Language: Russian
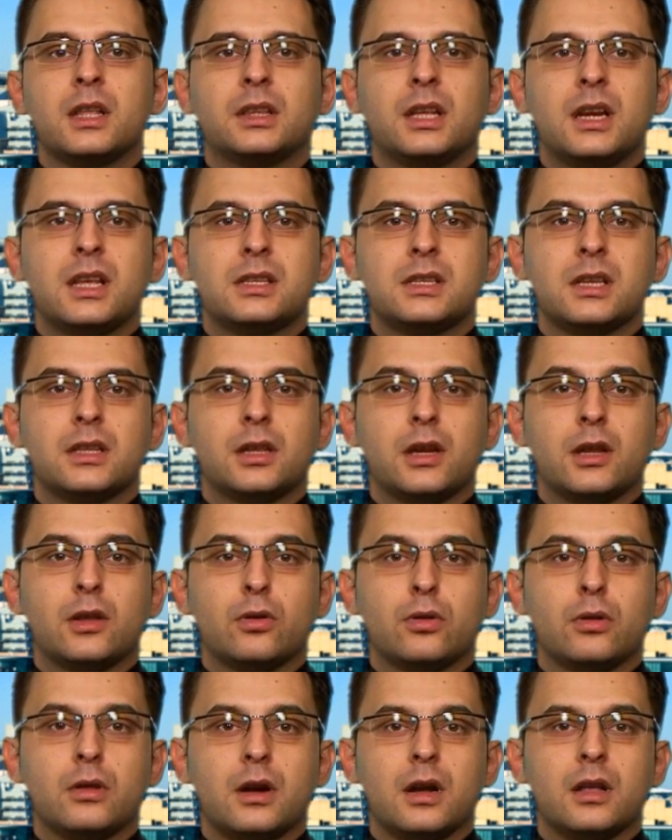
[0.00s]
33
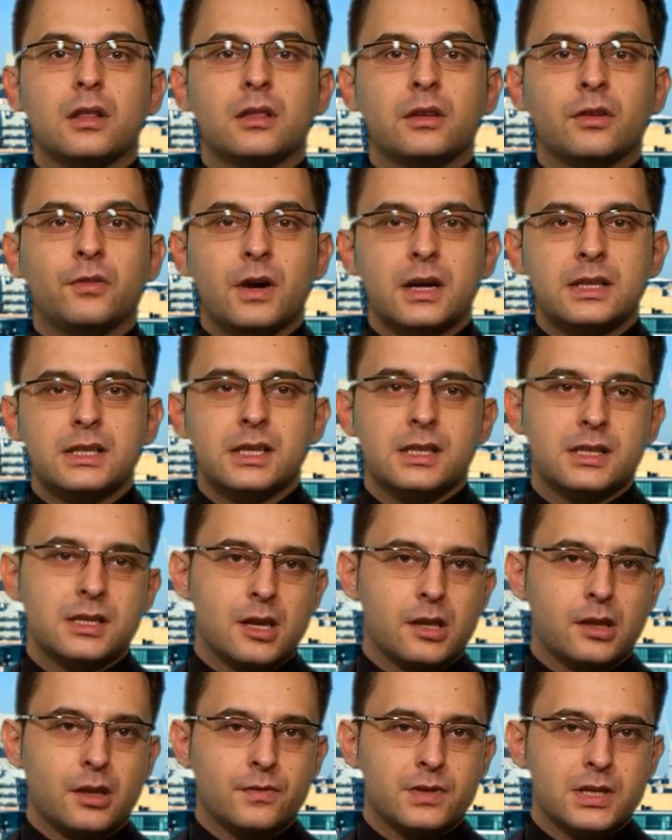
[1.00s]
доллара 20
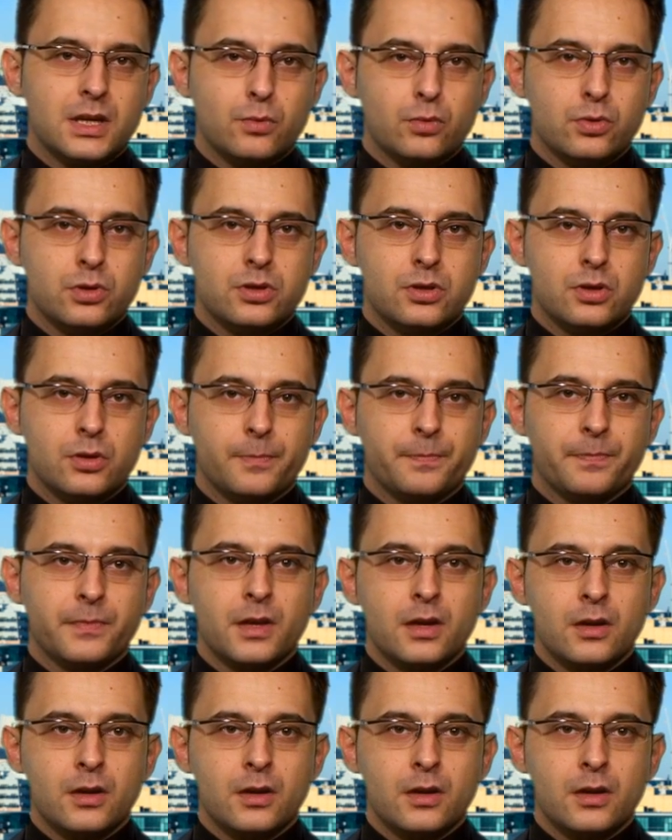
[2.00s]
центов за унцию.